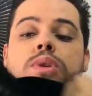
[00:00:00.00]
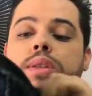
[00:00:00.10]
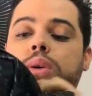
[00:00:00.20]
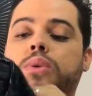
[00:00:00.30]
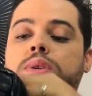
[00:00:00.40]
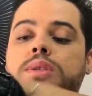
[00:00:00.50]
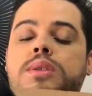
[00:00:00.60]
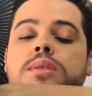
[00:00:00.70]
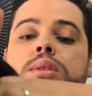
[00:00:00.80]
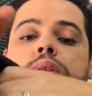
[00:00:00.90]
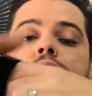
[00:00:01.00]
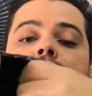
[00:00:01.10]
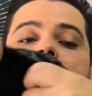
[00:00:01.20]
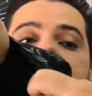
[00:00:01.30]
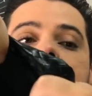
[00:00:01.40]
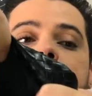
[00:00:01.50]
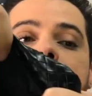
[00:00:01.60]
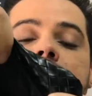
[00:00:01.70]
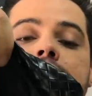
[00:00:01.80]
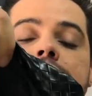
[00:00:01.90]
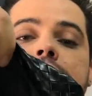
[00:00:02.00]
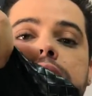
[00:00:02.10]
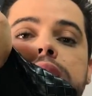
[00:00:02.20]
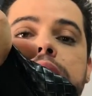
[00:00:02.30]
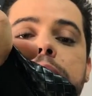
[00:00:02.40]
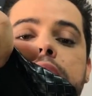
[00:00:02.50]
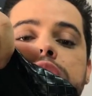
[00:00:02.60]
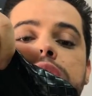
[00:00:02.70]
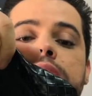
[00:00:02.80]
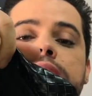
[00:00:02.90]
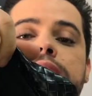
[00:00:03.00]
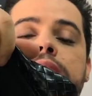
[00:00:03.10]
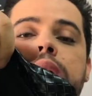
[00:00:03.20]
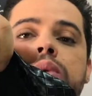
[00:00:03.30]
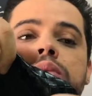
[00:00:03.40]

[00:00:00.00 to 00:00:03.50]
coisa. Zíper nessa, nessa parte da lateral,